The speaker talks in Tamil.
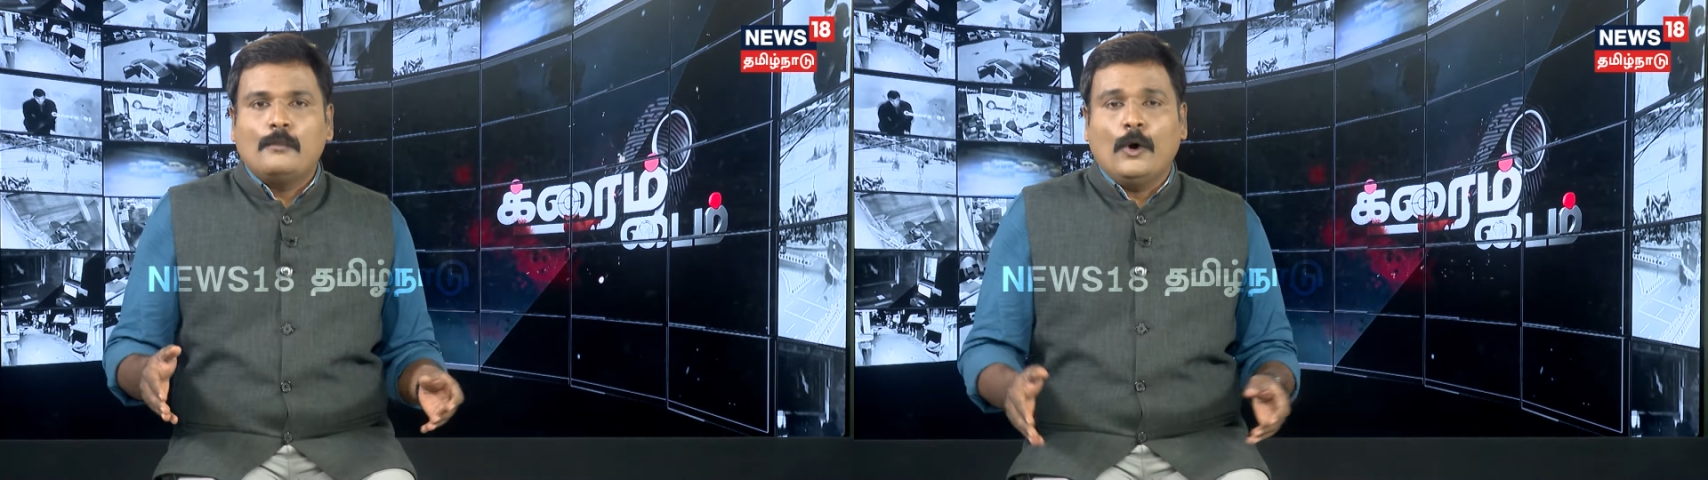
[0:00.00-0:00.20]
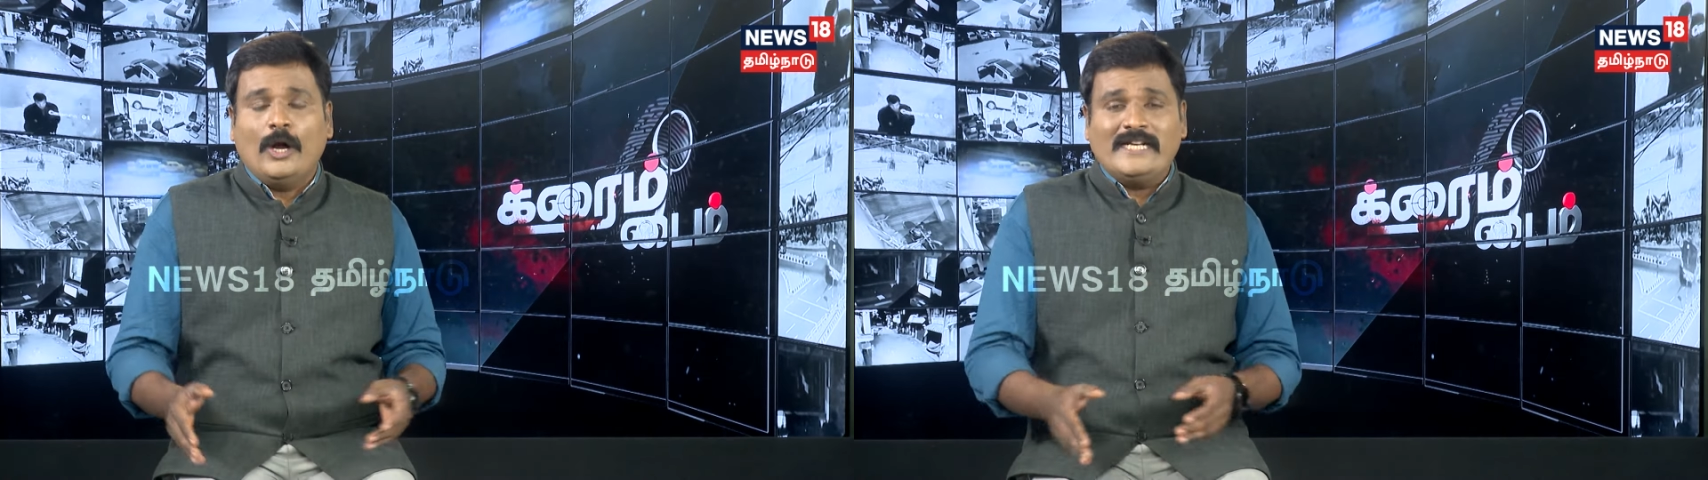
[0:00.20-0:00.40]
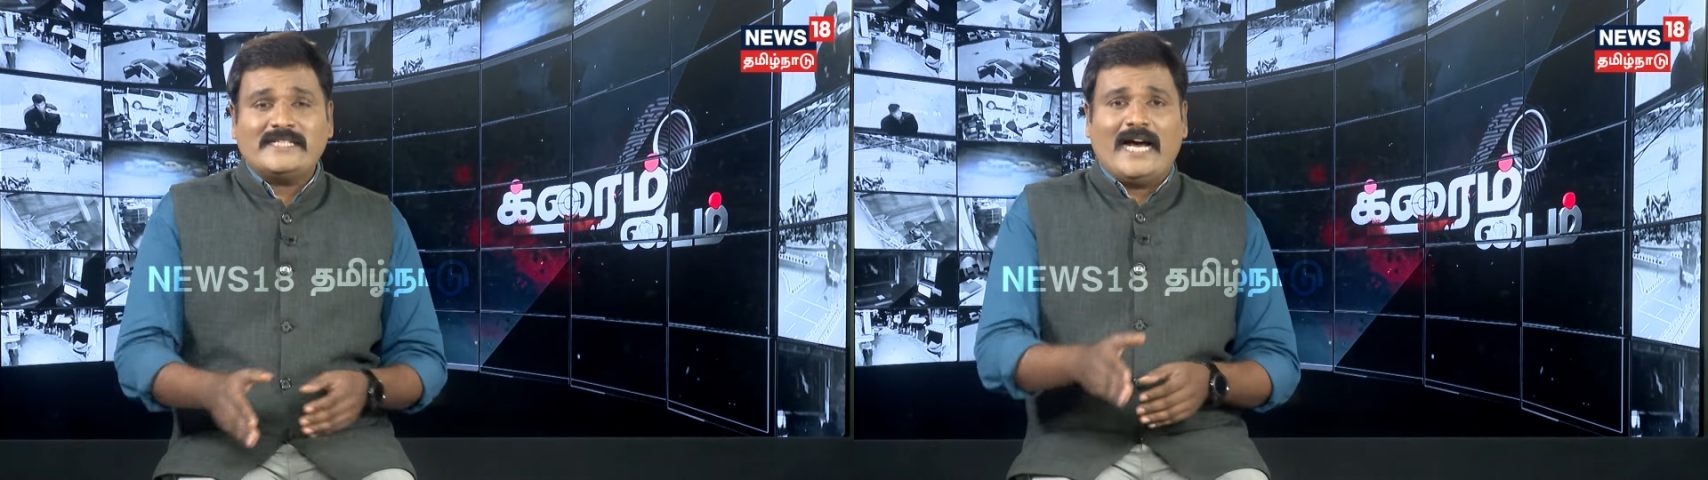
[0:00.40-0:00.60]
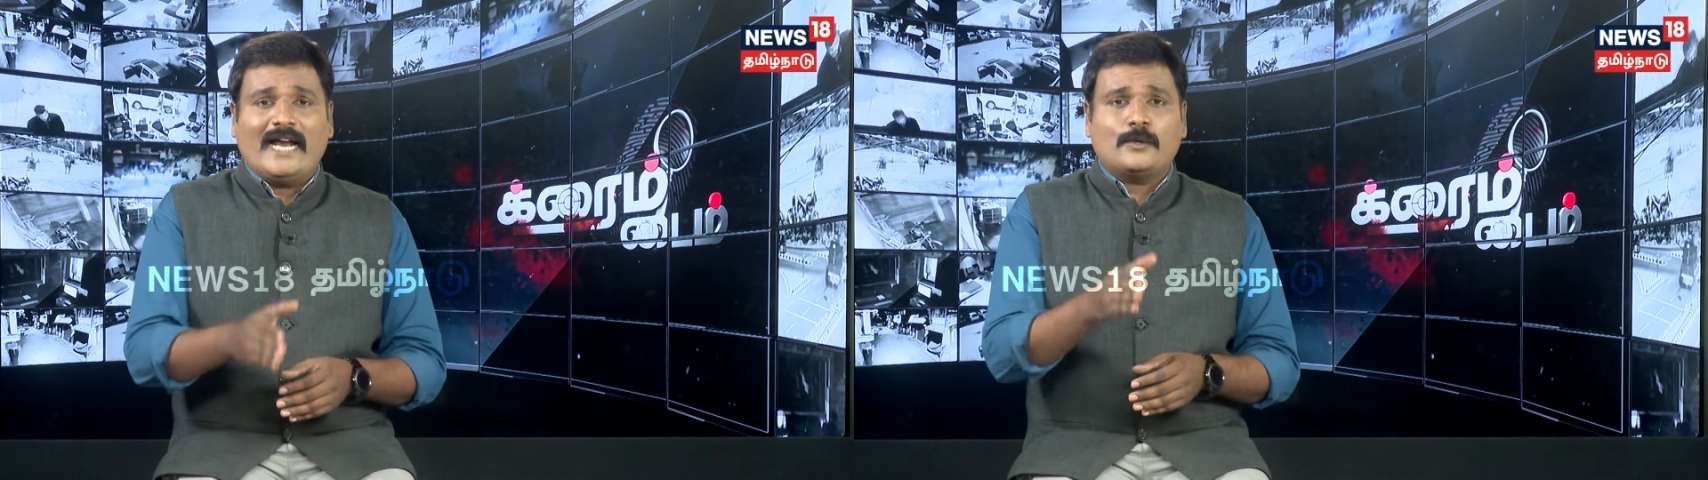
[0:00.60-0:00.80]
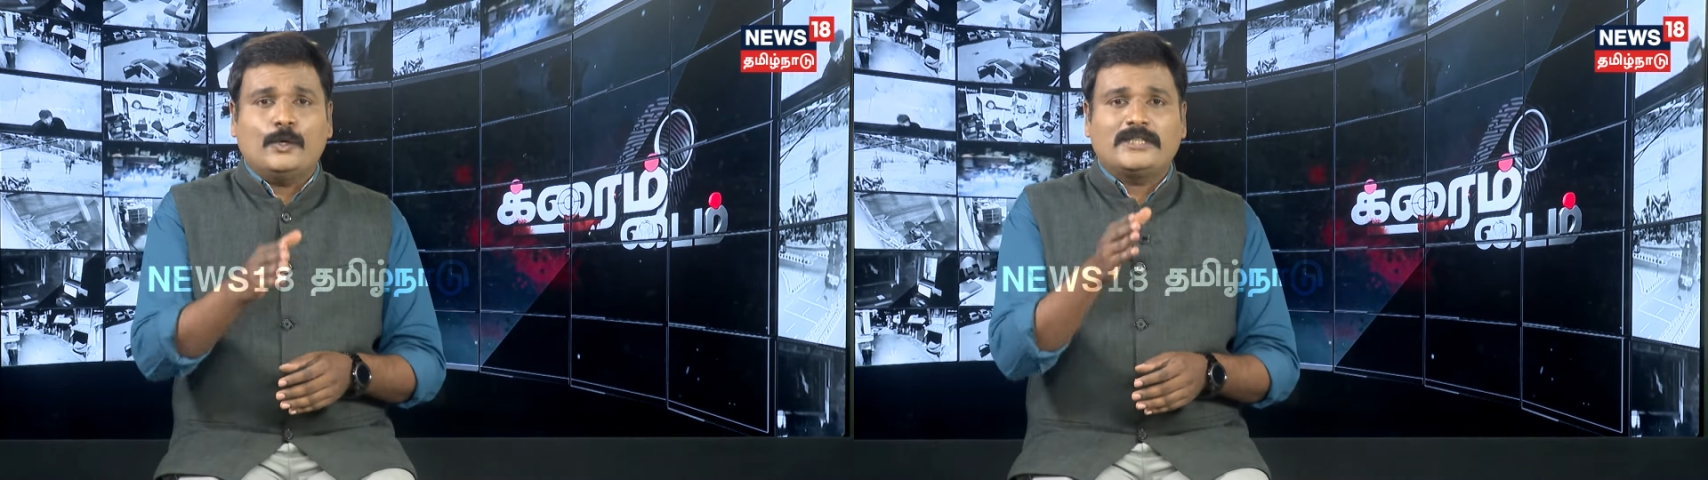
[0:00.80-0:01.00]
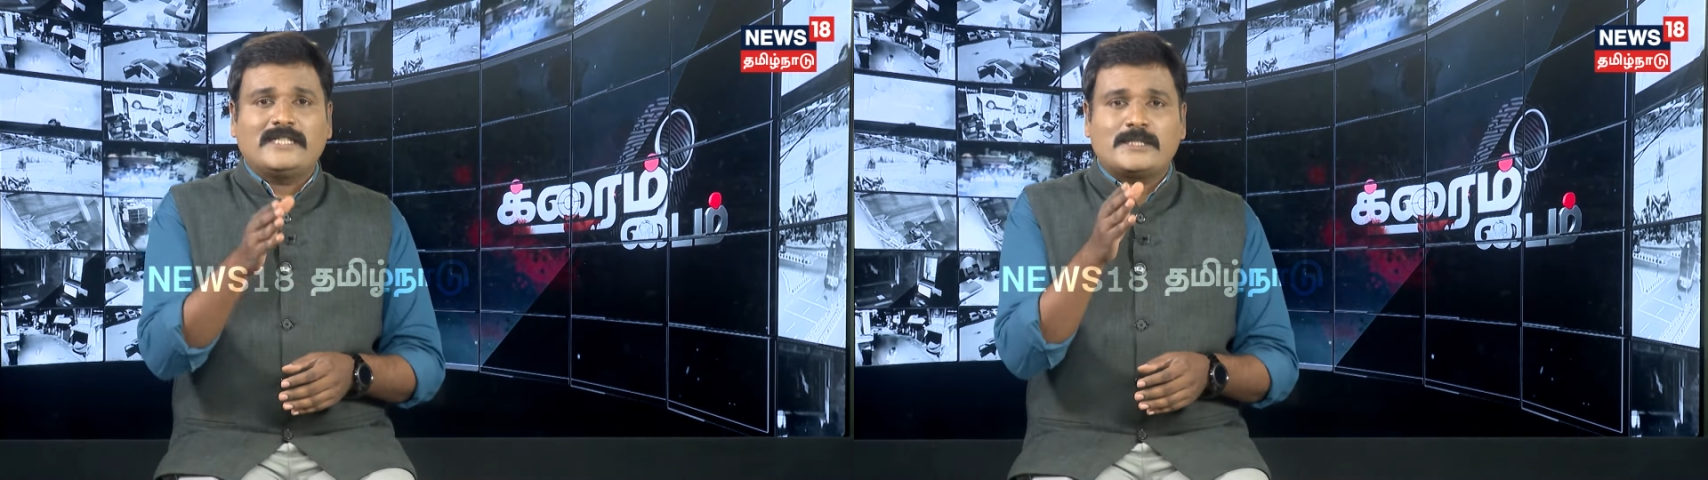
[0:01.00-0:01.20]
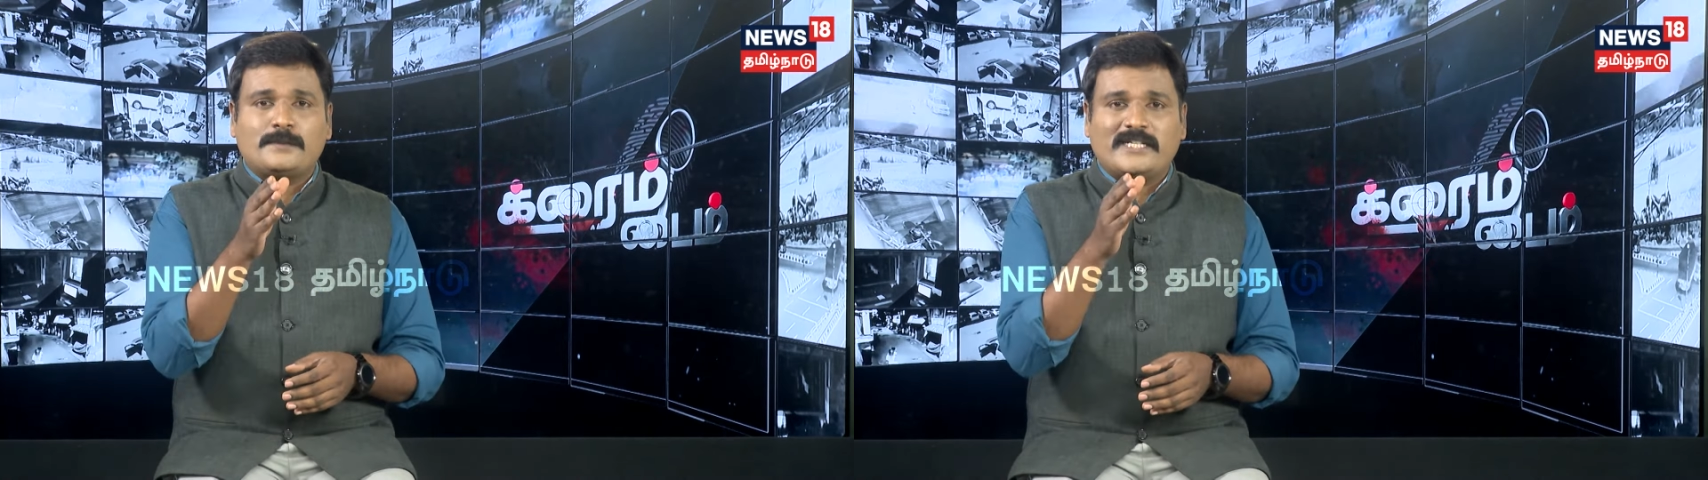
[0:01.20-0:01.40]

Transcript: போலீசார் கொடுத்த